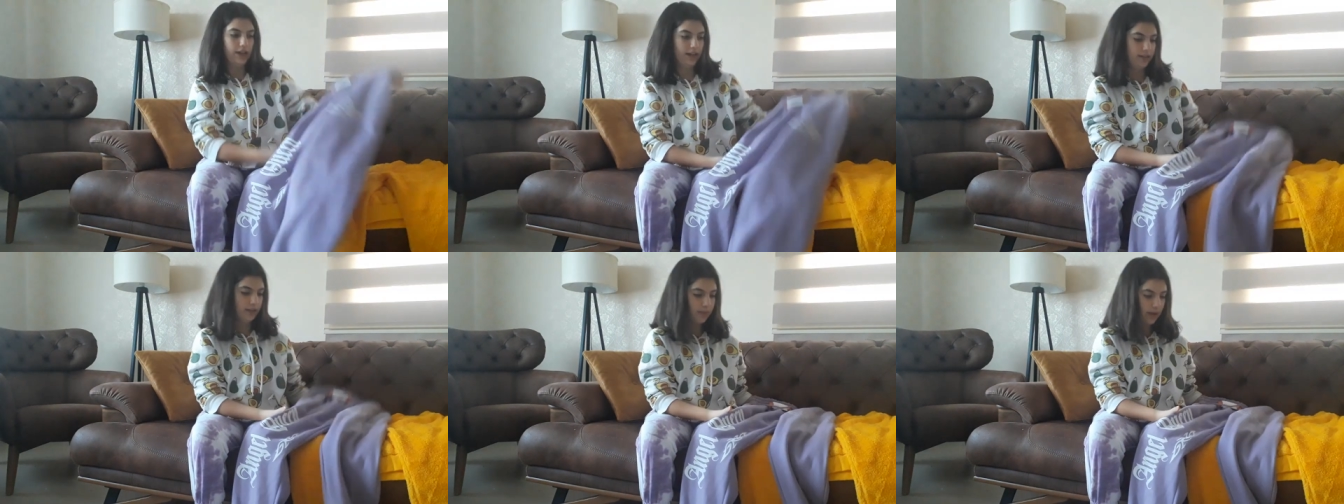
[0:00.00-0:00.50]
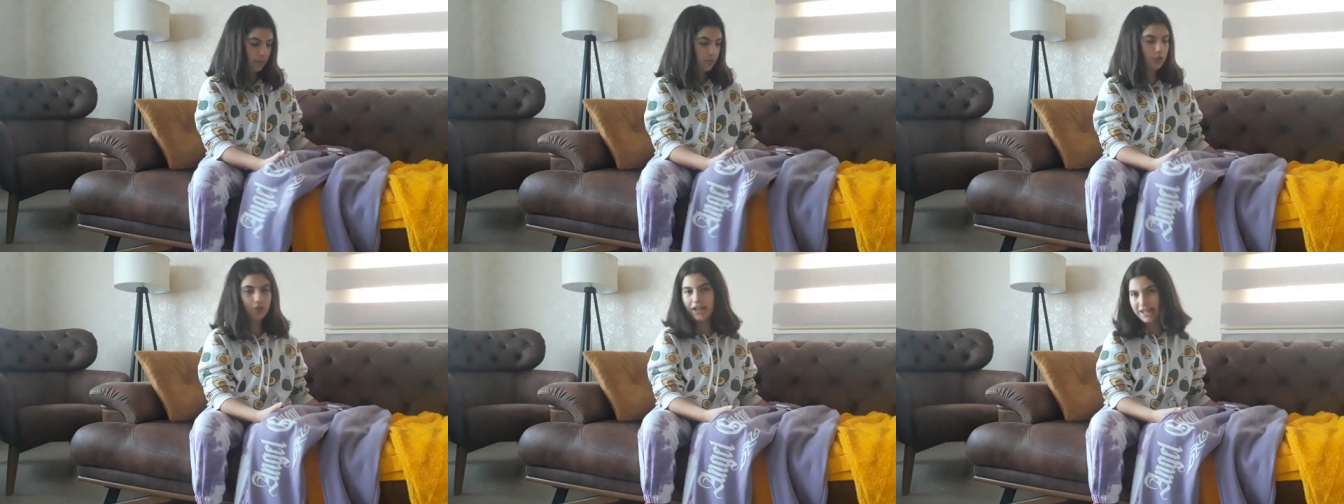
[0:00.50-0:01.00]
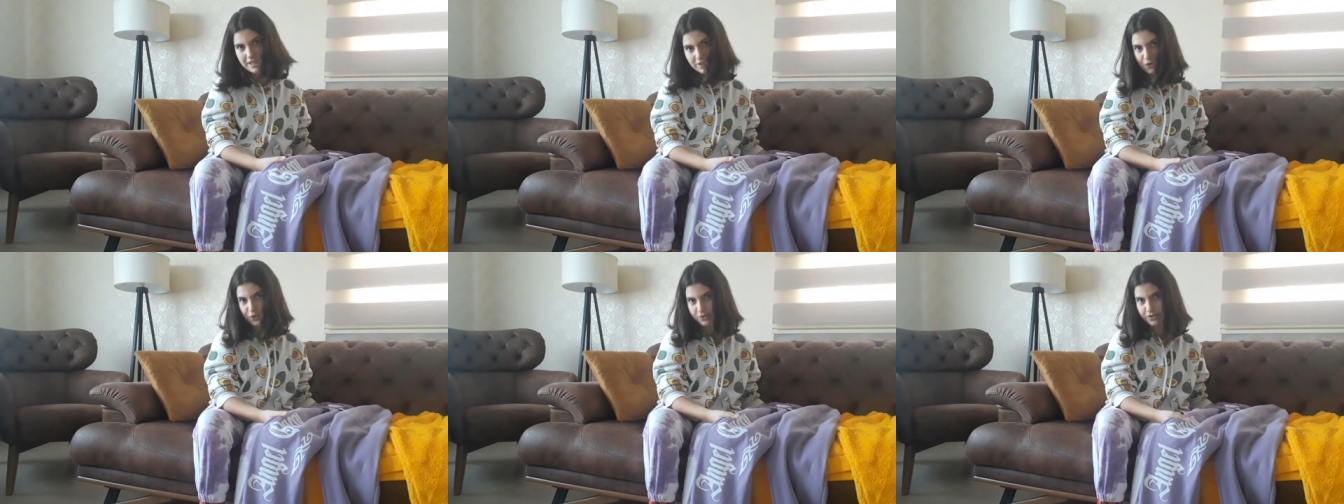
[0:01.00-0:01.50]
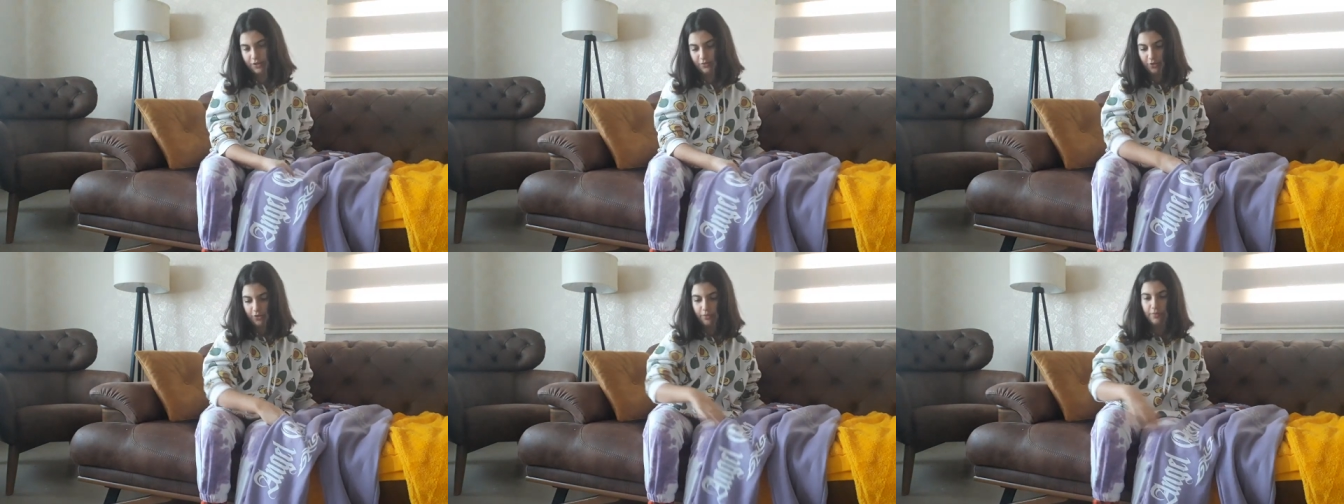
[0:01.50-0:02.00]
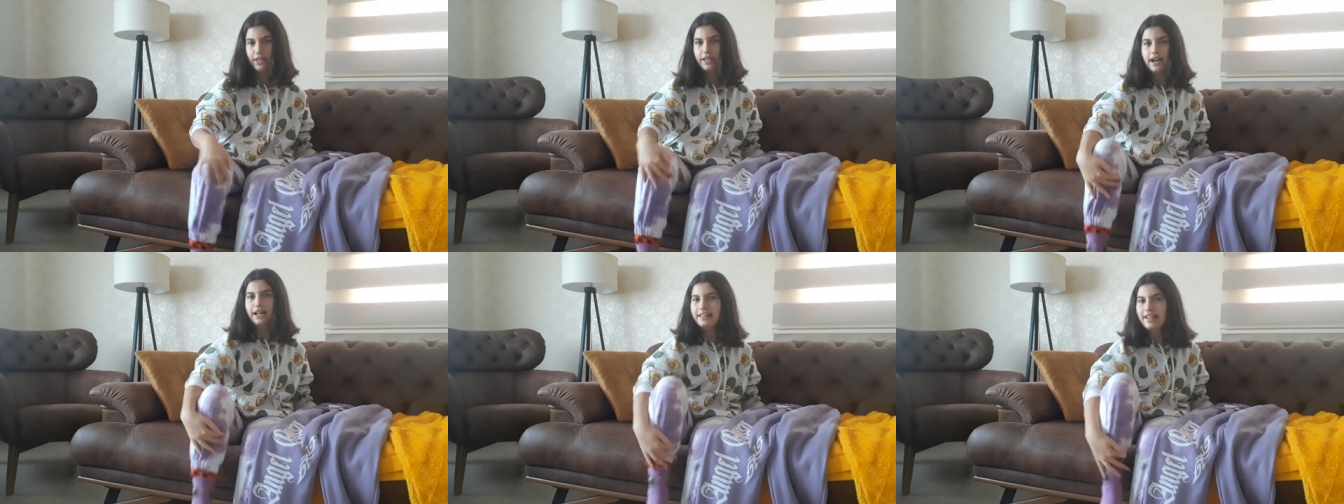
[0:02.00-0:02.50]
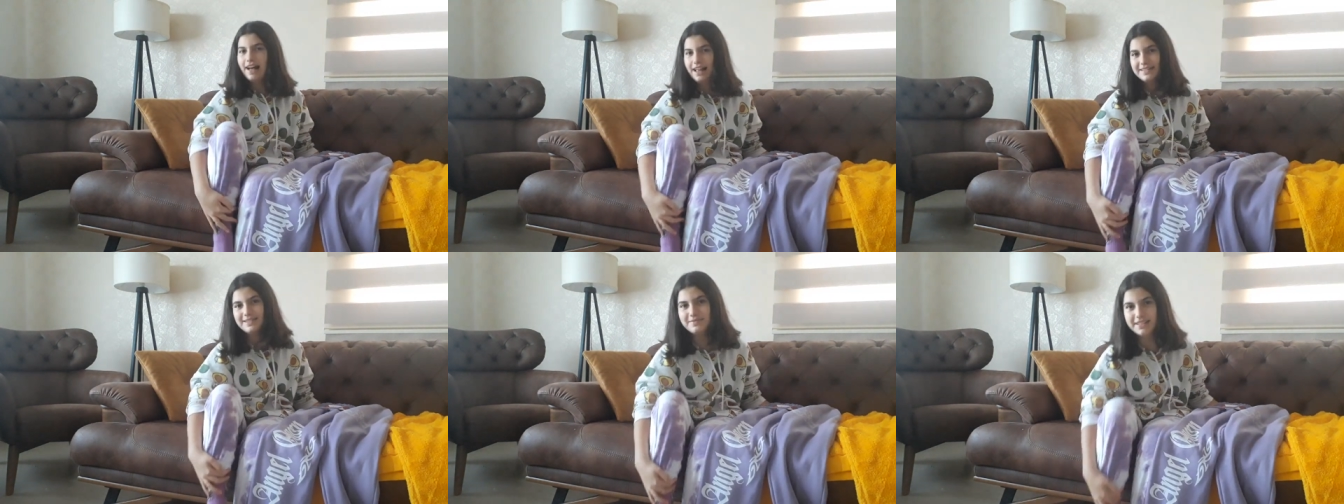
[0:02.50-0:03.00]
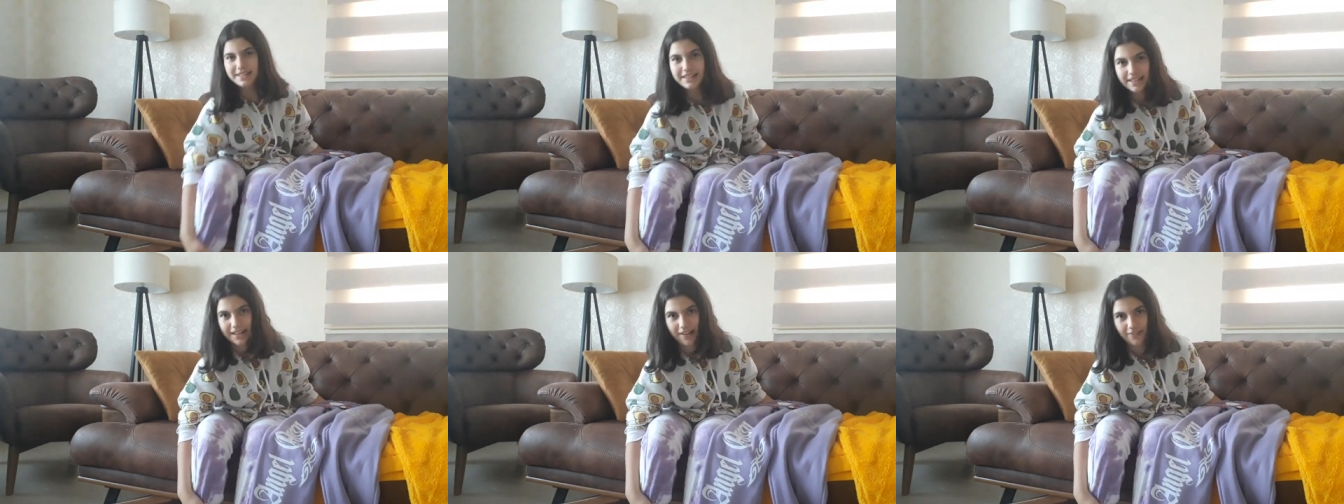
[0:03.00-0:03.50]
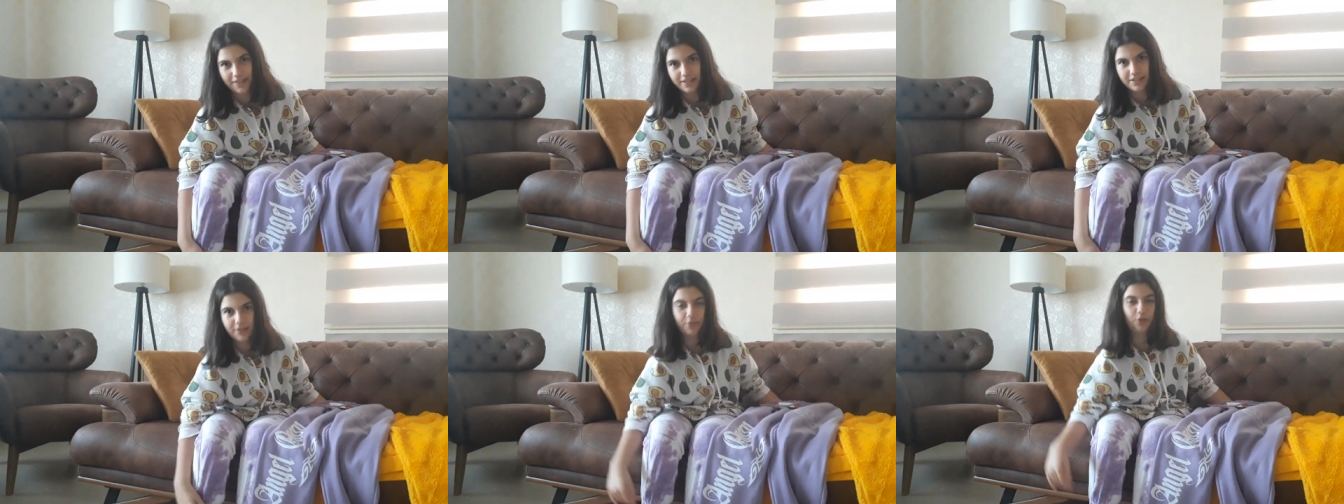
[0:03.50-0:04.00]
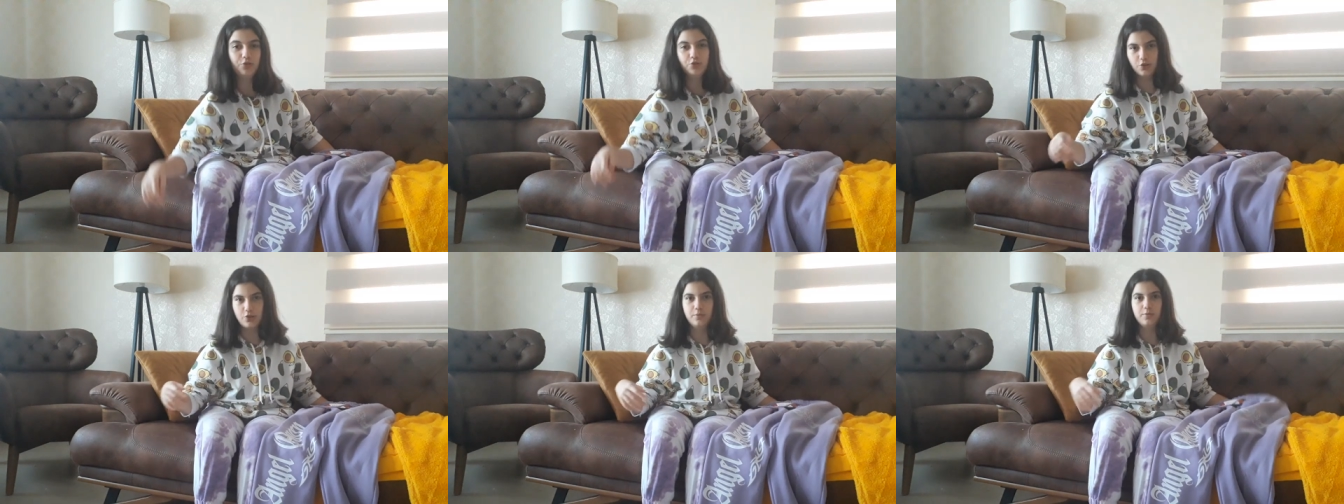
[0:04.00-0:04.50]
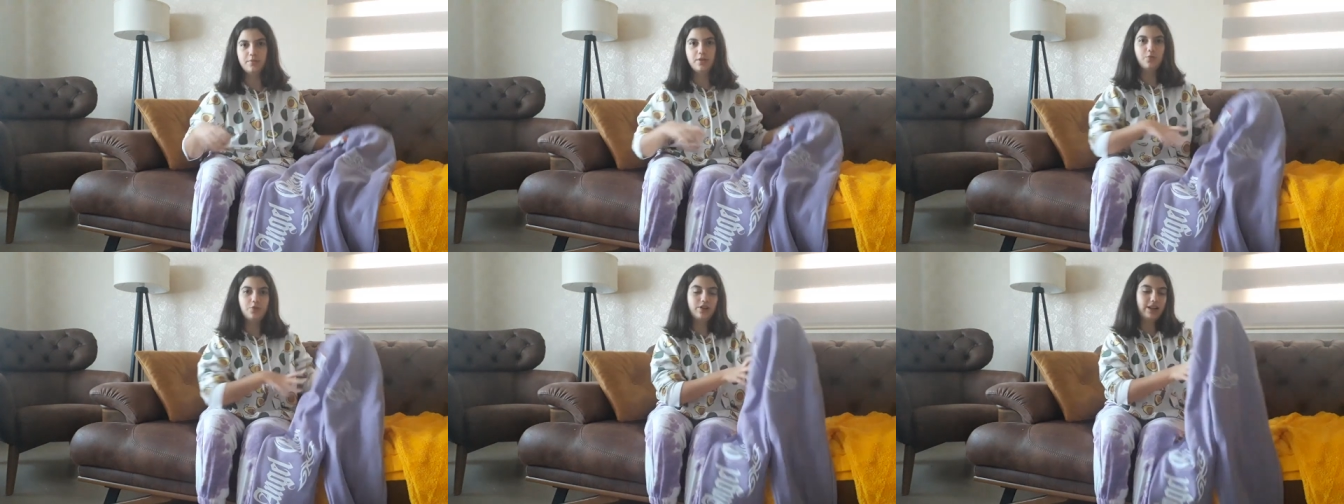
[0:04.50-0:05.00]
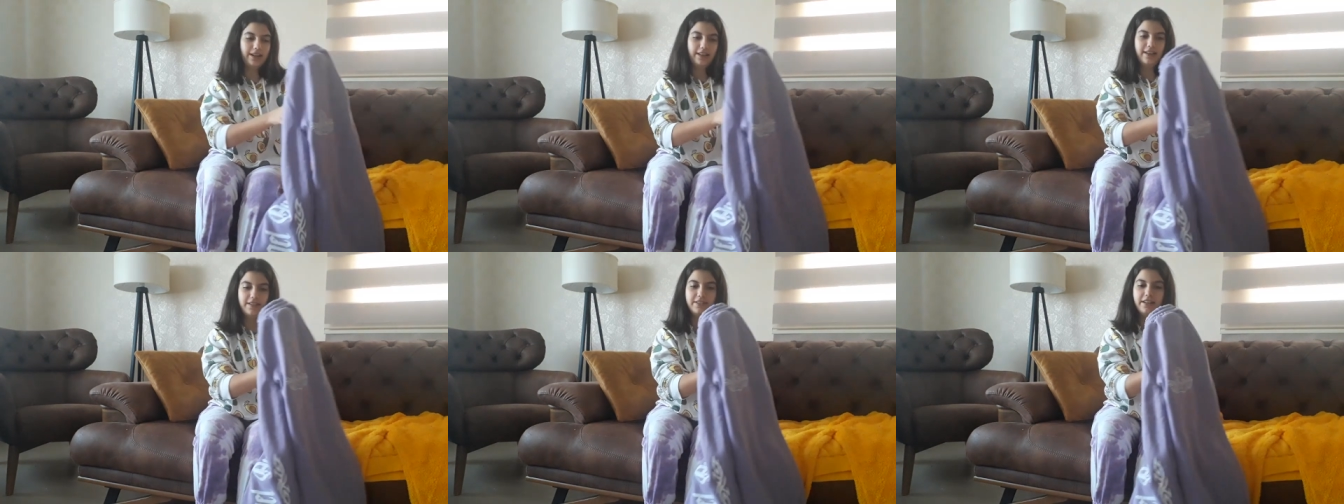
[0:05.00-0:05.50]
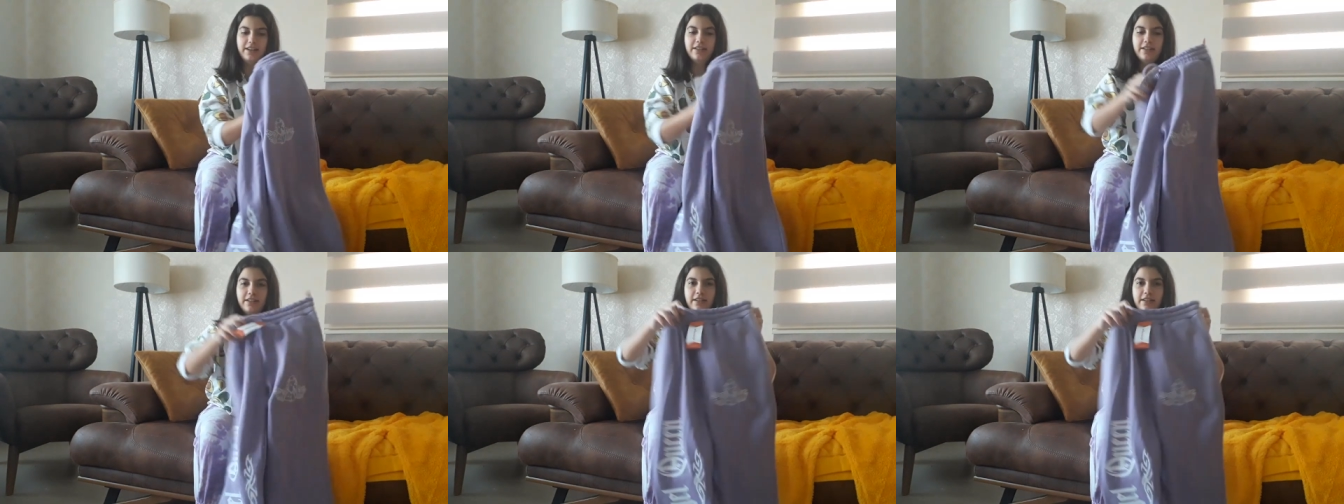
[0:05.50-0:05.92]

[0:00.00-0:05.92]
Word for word: renkli. Ben mor rengini çok seviyorum. Hatta altındaki kıyafet de mor. Çorabım da mor arkadaşlar.